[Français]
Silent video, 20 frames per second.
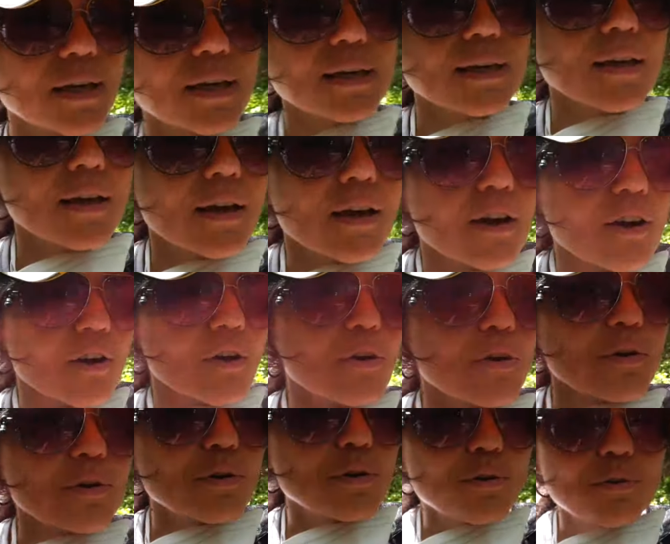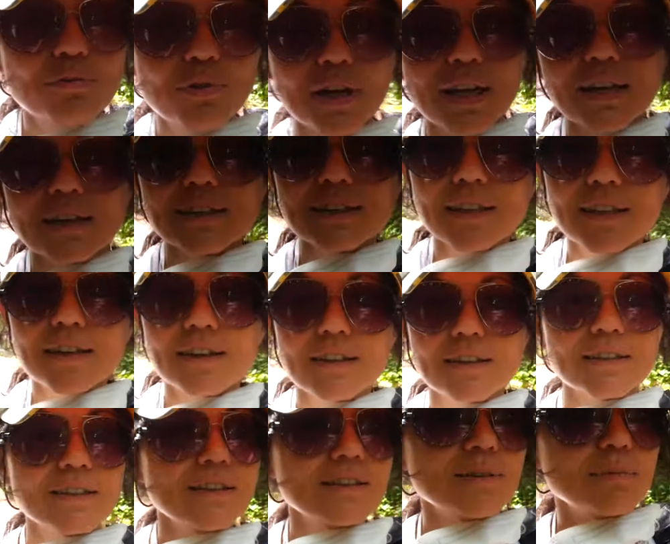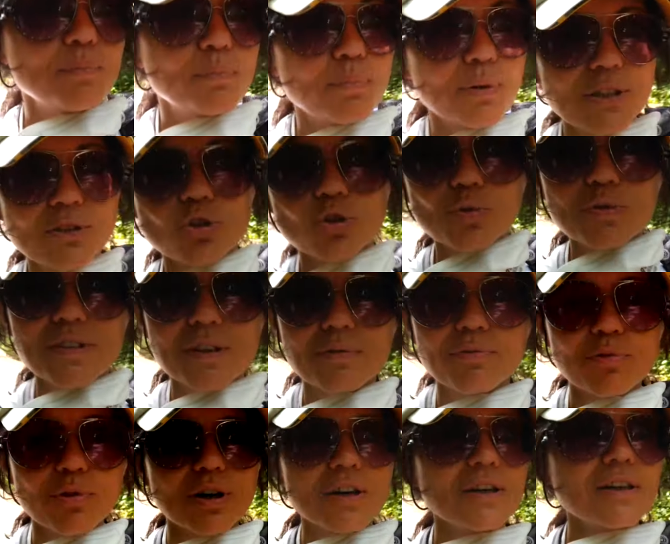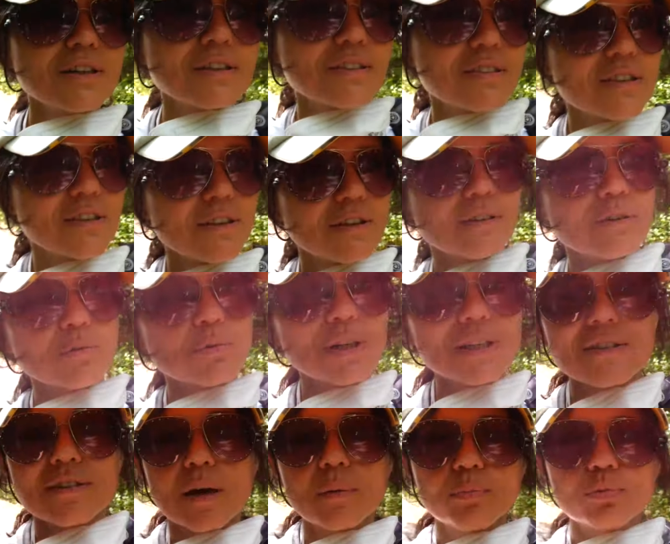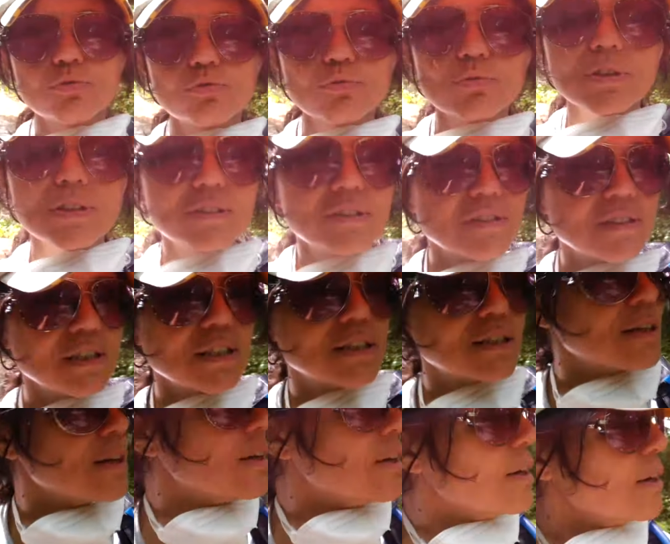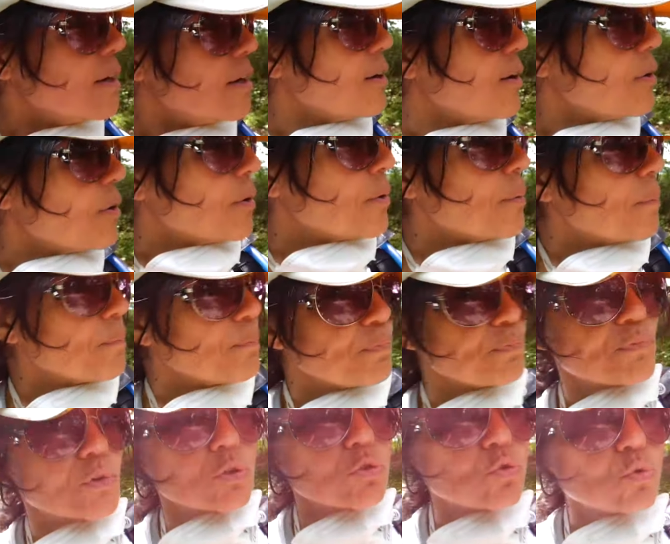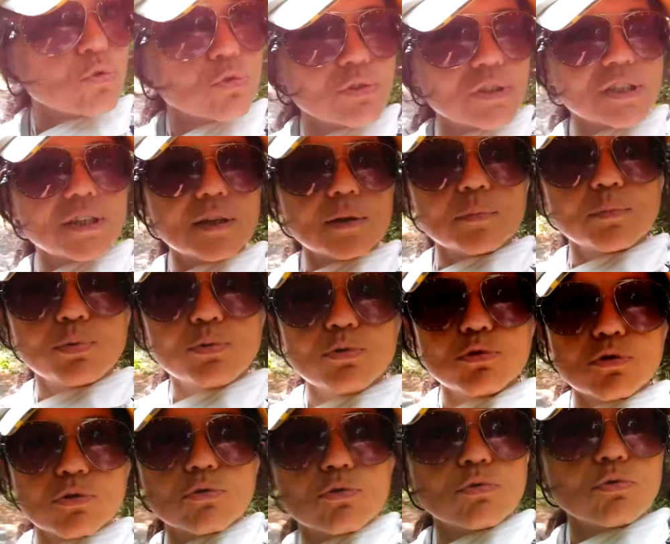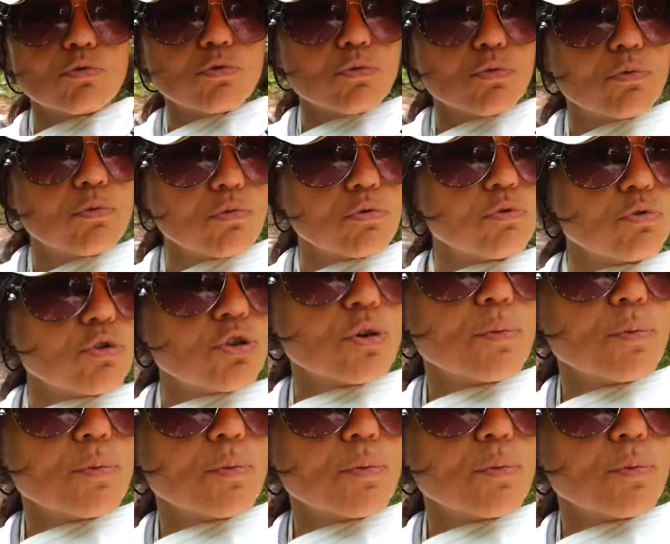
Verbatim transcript: mais euh, voilà, il y a plein de choses à voir. C'est euh, ouais, un peu touristique. Euh, je vous en dirai plus tout au long du